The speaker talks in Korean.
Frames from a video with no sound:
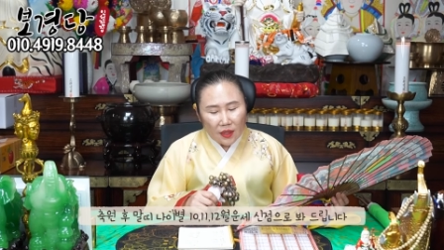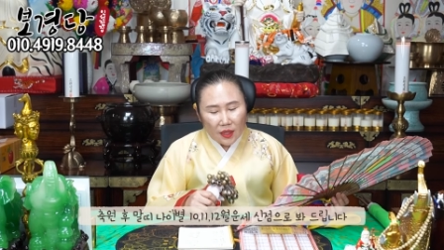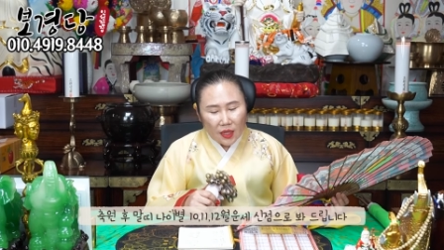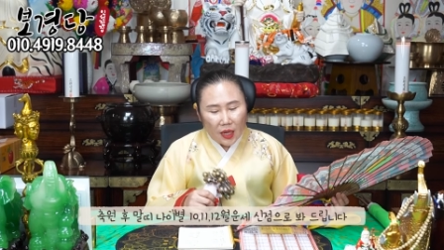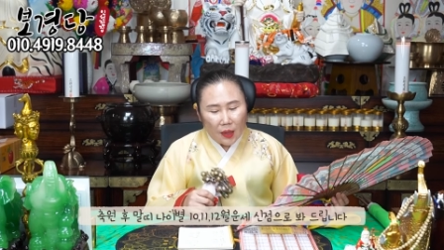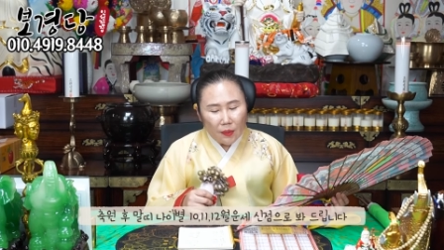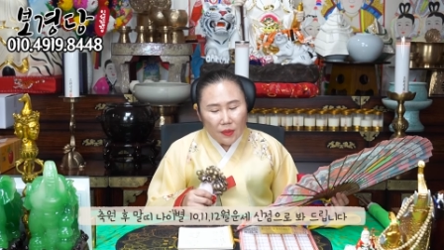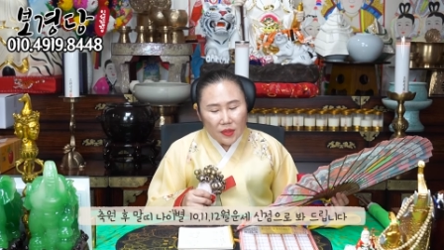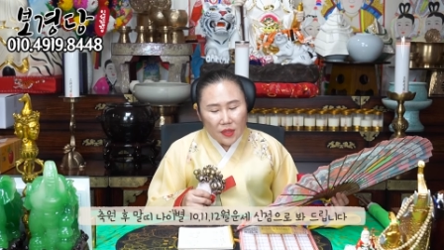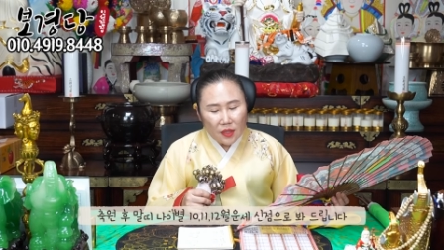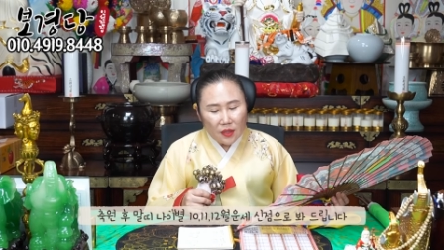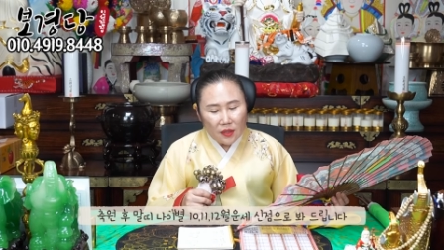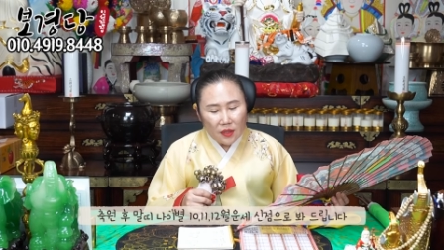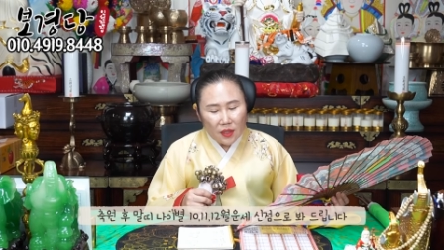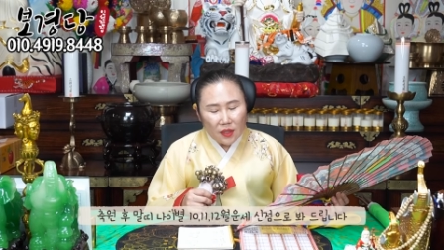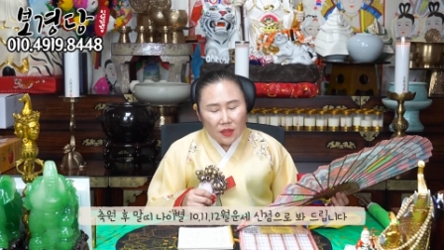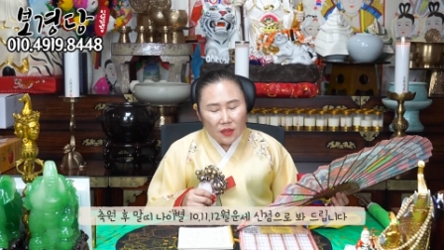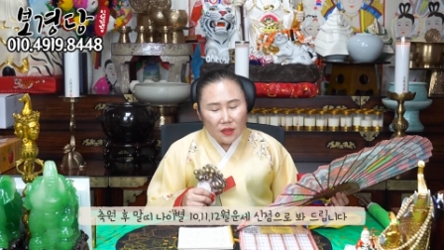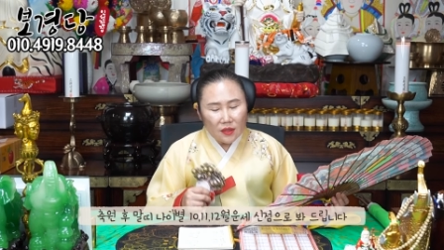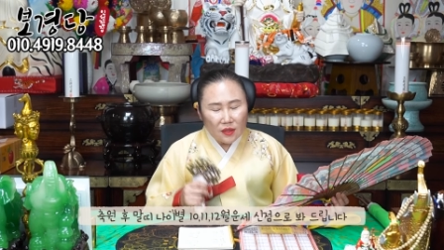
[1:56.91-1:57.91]
갑호생은
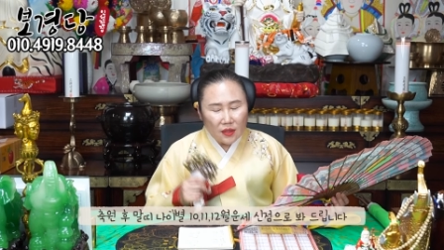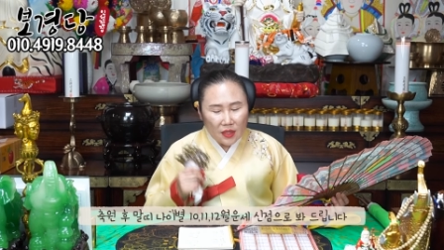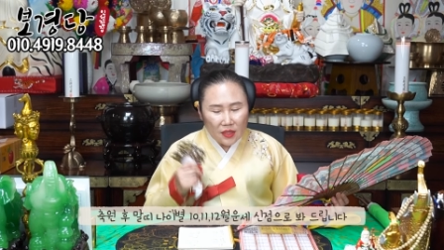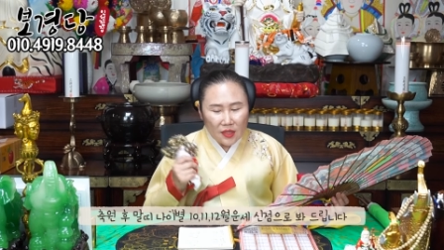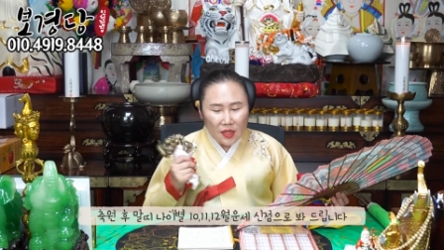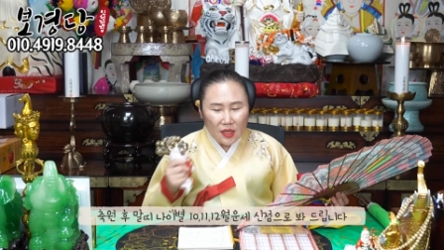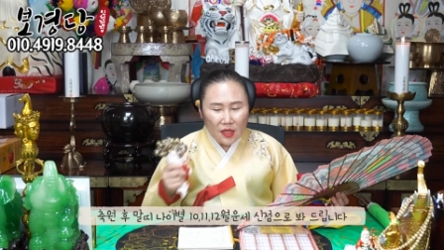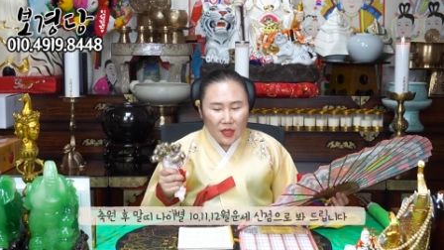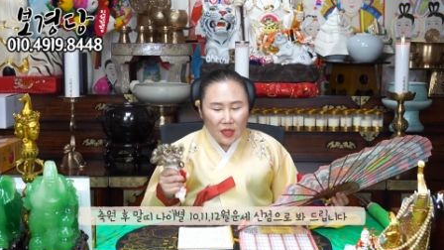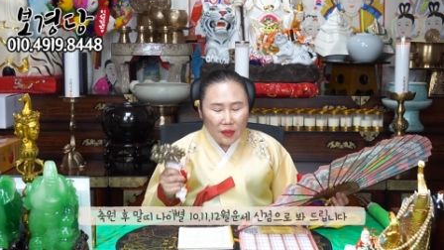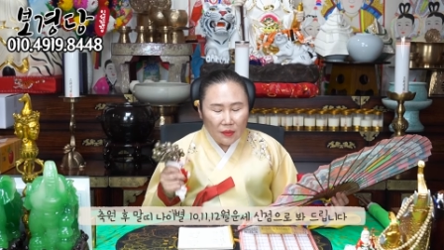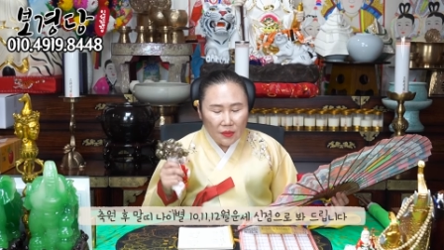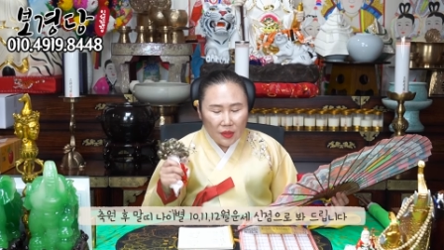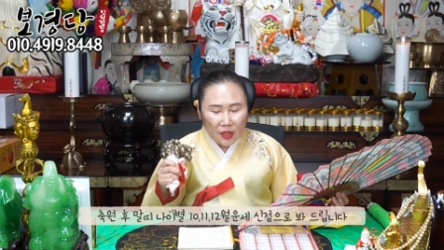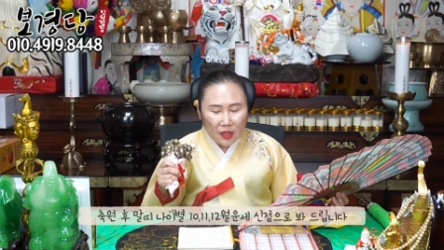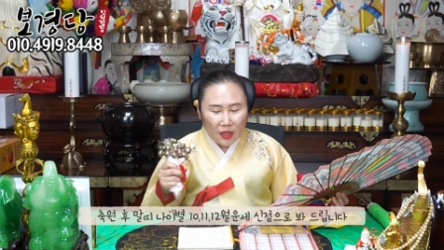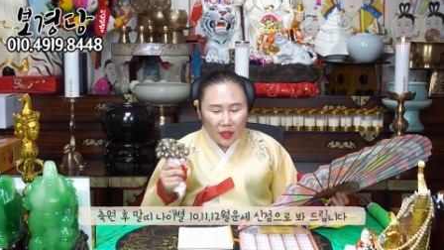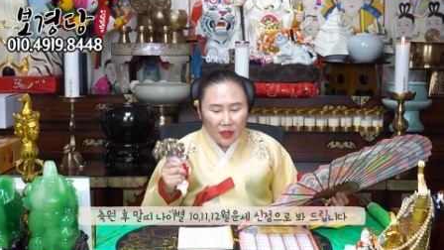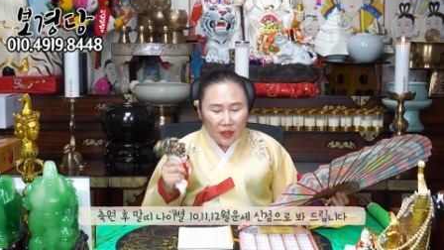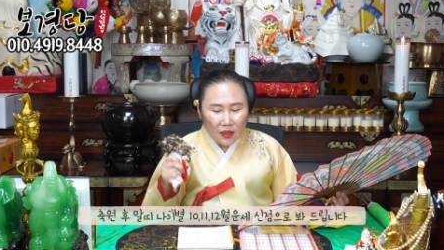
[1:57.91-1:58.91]
일흔은 한
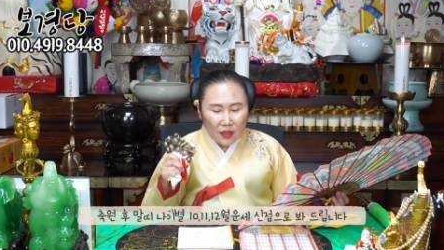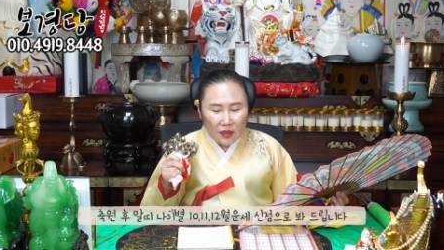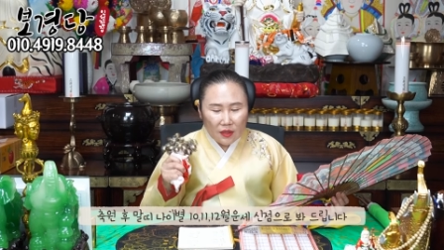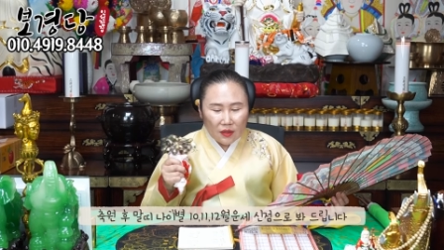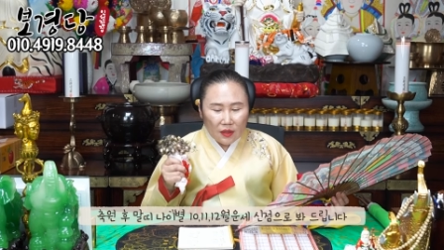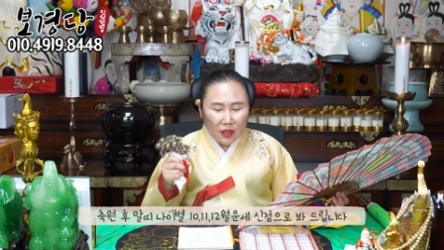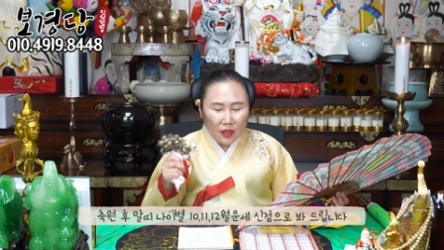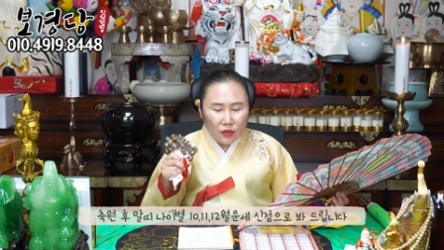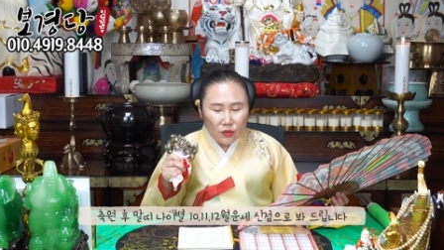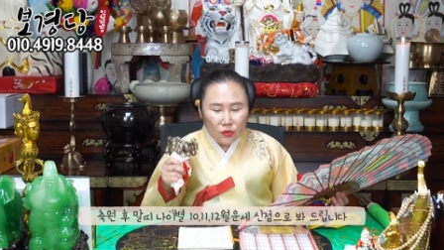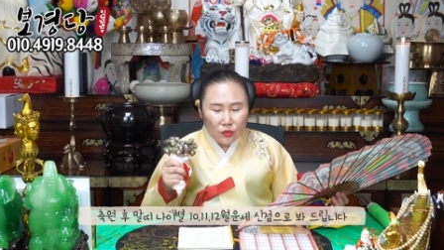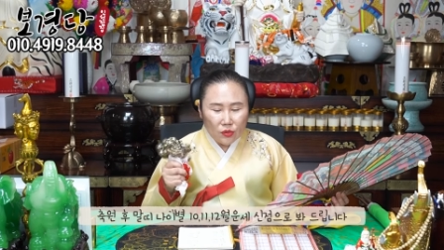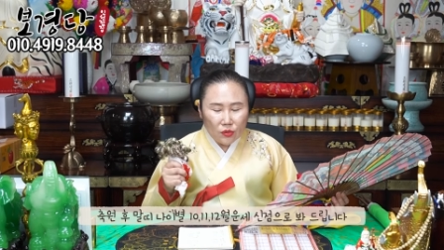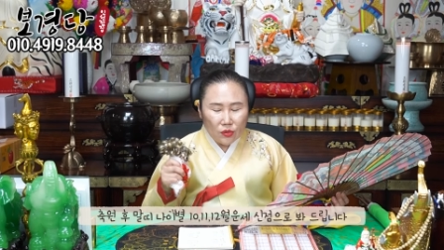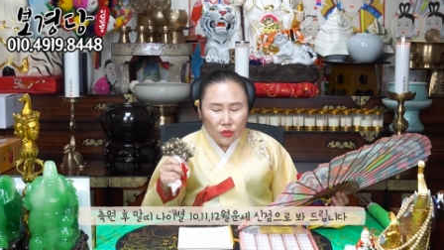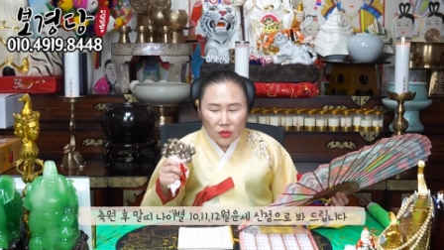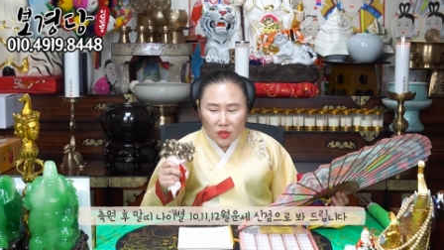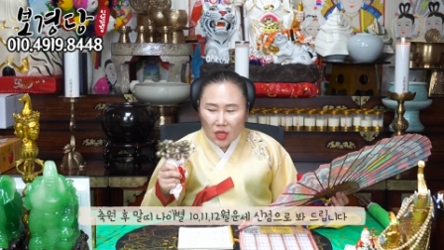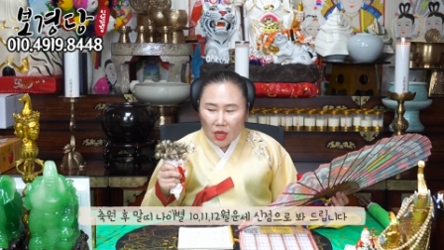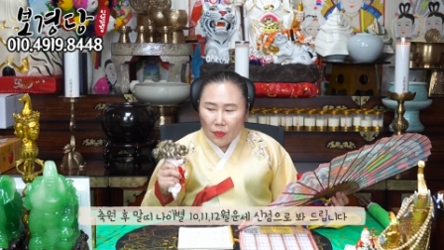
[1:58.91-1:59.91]
살이랍니다. 다
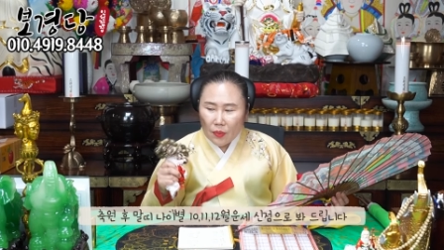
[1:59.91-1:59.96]
두루두루